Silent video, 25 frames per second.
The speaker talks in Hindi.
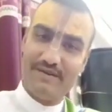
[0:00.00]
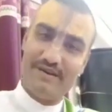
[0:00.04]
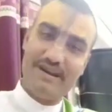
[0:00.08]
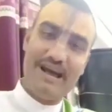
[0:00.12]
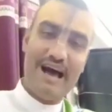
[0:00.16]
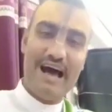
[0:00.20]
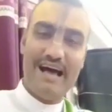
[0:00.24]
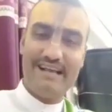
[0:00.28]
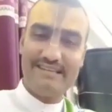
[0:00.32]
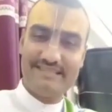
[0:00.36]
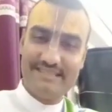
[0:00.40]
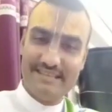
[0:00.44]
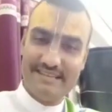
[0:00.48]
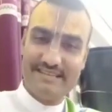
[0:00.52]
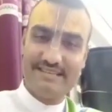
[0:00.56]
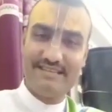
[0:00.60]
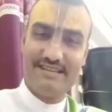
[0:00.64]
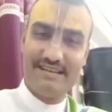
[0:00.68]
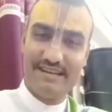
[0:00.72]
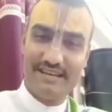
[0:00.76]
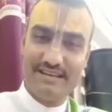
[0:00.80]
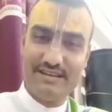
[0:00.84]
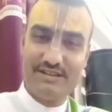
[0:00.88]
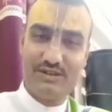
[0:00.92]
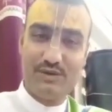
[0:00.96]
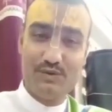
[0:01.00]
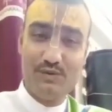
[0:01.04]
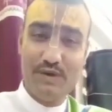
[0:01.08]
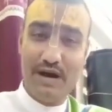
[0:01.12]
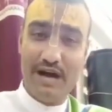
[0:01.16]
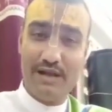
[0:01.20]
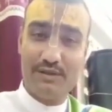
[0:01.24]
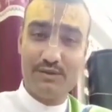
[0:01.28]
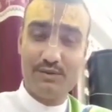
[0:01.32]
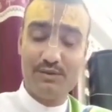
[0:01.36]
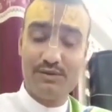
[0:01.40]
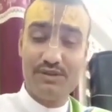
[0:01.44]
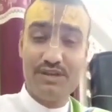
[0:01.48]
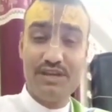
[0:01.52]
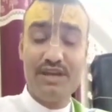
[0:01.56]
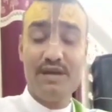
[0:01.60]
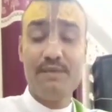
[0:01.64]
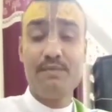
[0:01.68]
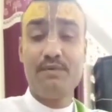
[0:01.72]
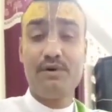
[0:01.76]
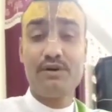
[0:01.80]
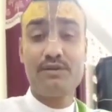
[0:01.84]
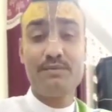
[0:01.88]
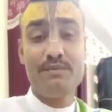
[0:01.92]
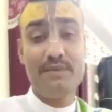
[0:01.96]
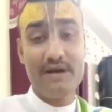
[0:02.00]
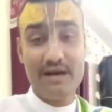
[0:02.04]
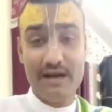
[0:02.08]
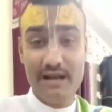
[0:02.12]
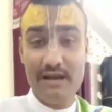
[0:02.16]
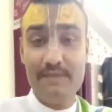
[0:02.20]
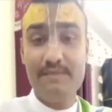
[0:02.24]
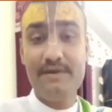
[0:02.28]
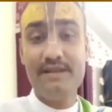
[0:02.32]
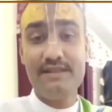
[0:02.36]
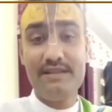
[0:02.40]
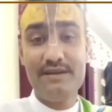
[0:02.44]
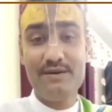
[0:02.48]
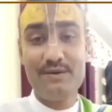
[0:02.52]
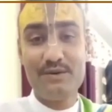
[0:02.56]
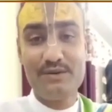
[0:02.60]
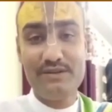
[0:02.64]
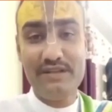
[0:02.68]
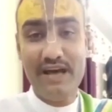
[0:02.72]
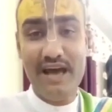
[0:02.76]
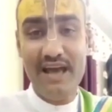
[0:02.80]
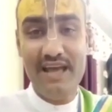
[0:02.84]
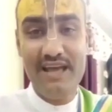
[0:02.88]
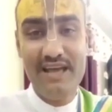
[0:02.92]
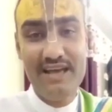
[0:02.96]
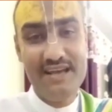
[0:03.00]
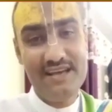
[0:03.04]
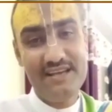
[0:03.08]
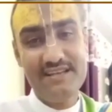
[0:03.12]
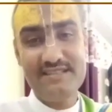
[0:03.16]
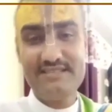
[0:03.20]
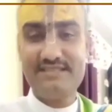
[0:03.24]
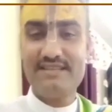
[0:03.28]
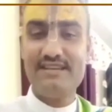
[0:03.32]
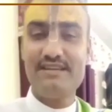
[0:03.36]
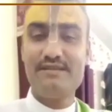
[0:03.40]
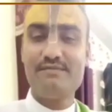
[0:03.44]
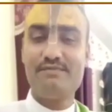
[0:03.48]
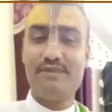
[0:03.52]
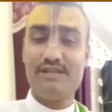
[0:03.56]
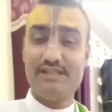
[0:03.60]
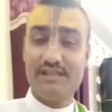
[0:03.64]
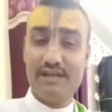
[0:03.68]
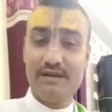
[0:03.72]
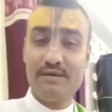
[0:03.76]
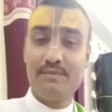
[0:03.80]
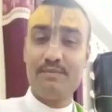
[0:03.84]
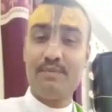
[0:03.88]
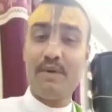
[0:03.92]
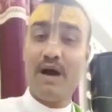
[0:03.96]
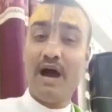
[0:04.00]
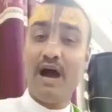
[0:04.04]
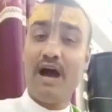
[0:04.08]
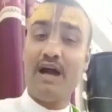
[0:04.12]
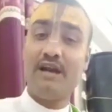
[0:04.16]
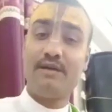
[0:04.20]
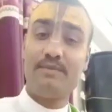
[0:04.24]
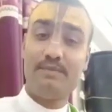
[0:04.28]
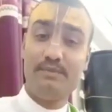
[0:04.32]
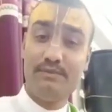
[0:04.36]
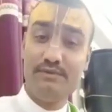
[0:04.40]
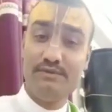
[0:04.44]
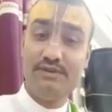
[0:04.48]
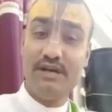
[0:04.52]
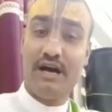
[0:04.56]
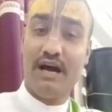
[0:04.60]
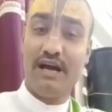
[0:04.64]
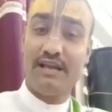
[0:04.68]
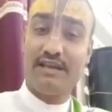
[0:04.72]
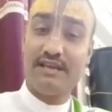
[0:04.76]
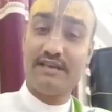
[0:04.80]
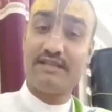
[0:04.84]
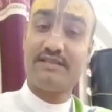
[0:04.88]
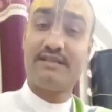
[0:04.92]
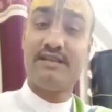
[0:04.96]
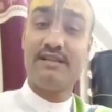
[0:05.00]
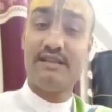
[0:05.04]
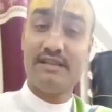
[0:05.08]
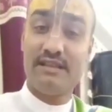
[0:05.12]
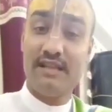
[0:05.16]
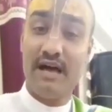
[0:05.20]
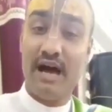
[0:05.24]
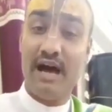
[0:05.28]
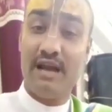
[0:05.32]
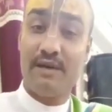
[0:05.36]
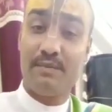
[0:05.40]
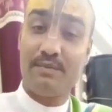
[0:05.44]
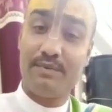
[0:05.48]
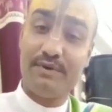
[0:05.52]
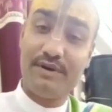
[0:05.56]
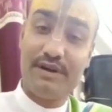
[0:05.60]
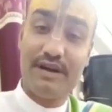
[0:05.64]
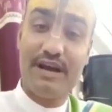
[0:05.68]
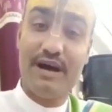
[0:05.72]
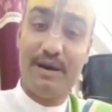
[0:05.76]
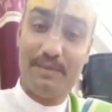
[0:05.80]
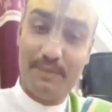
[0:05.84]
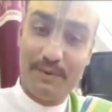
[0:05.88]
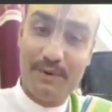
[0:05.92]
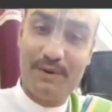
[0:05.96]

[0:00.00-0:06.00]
और आज से इस दिन की शुरुआत होती है बहुत मंगलमय दिन होता है इस दिन भजन पाठ पूजा यजन दान पुण्य का